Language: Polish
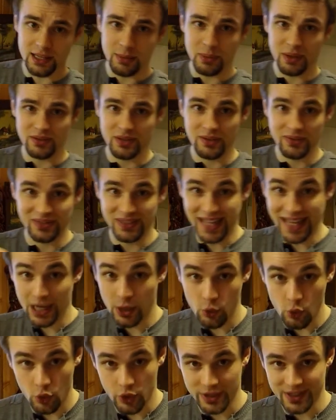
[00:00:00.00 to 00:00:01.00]
naprawdę w tej
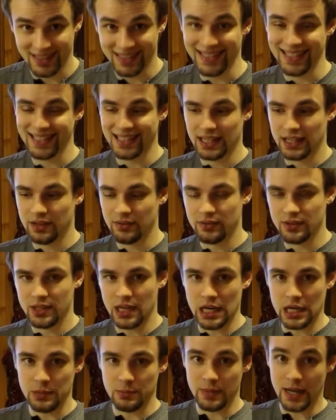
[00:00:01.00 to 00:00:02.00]
kuchni się nie
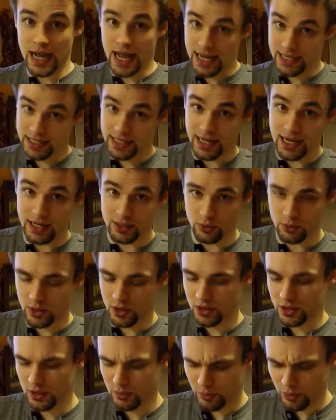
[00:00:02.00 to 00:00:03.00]
widzieliśmy ani razu
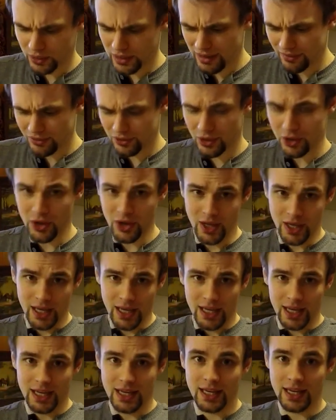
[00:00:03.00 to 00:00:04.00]
jeszcze, bo dawno
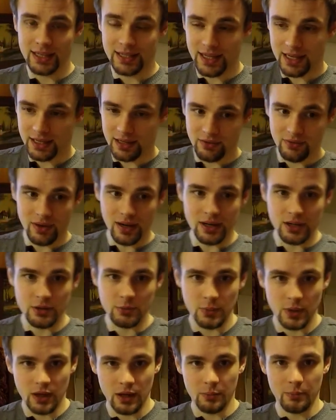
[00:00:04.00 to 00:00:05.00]
e,
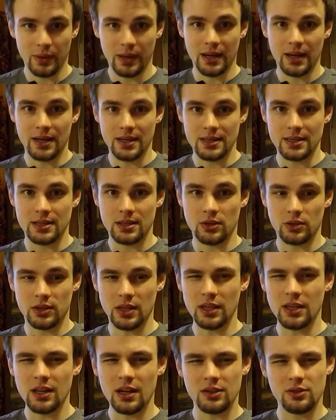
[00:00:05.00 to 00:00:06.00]
nagrywaliśmy chyba... Z...
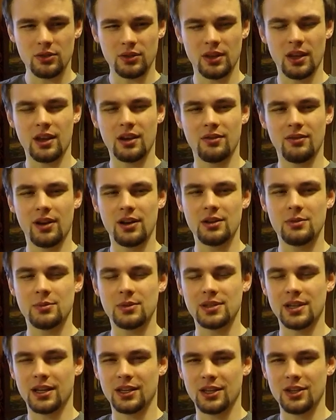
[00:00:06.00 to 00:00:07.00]
Ostatni raz
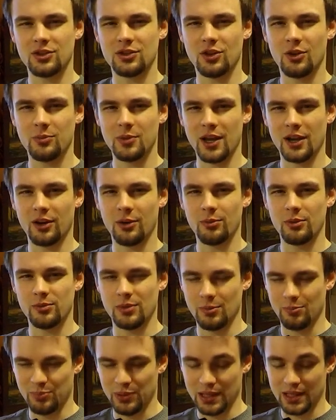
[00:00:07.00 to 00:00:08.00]
nagrywaliśmy z Agnieszką, jak
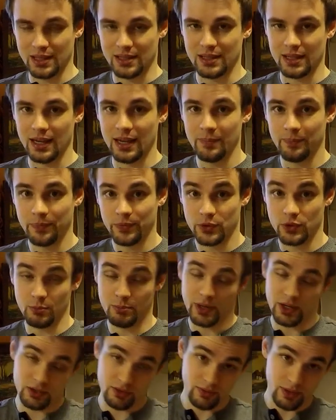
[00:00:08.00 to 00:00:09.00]
robimy pizzę, co
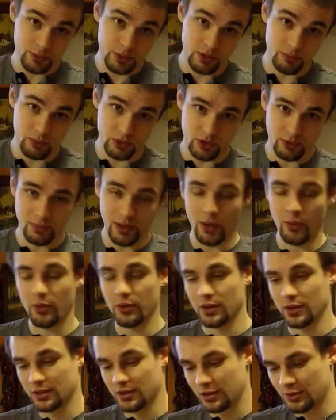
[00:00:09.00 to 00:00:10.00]
bardzo Wam się podobało
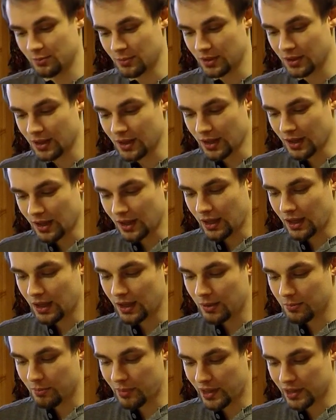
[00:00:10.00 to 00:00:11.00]
jesteśmy
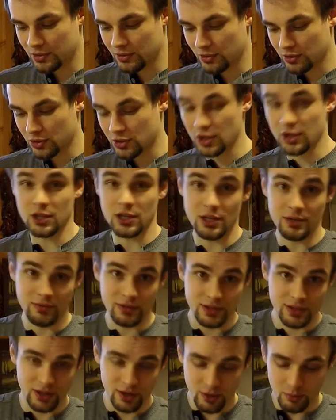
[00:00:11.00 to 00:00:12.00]
e, bardzo
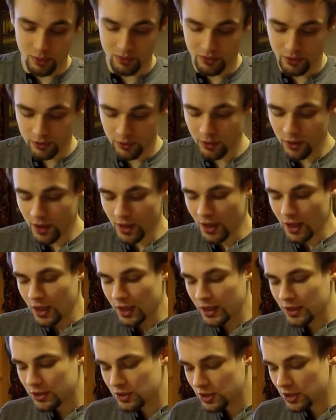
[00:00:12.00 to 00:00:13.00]
szczęśliwi z tego powodu.
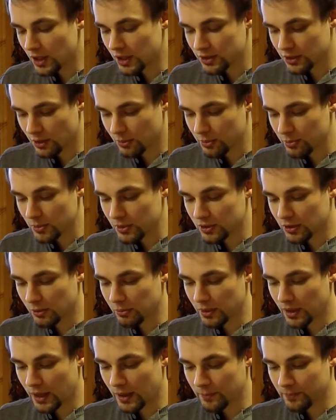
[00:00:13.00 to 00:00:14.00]
I dzisiaj zrobimy
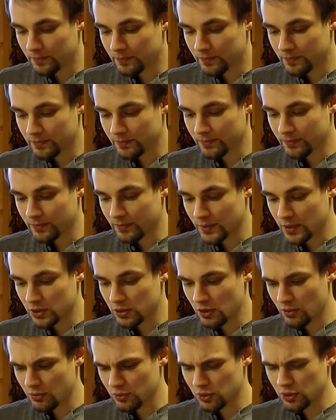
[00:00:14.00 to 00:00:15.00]
sobie mm,
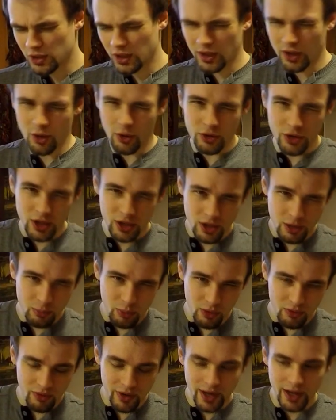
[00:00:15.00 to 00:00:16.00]
znowu coś takiego
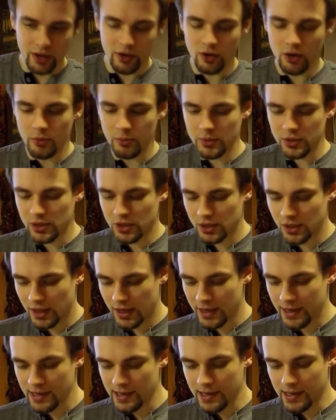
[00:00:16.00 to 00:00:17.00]
nietypowego,
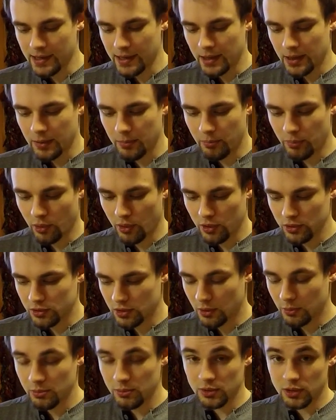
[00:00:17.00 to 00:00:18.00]
myślę, bo
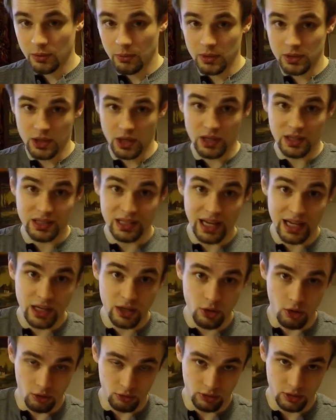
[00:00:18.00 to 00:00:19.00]
zrobimy sobie dzisiaj
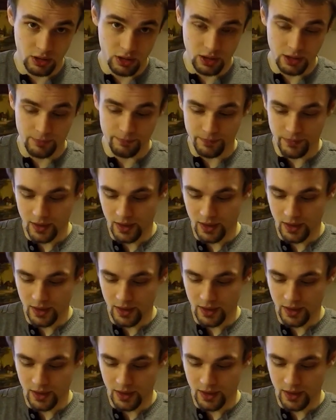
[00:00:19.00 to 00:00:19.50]
sajgonki.